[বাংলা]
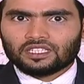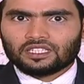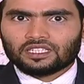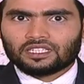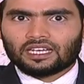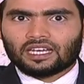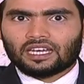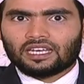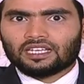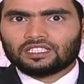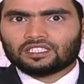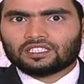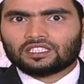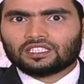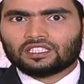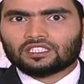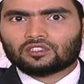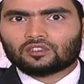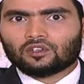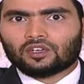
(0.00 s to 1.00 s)
ফ্রিস্তাদেরকে
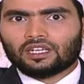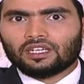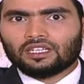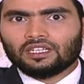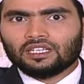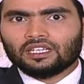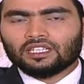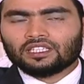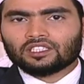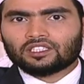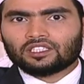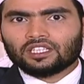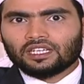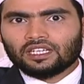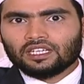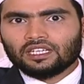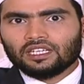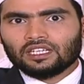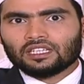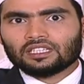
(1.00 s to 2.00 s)
আল্লাহ জিজ্ঞেস করেন
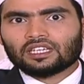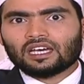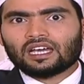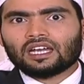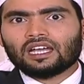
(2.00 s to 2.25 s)
যে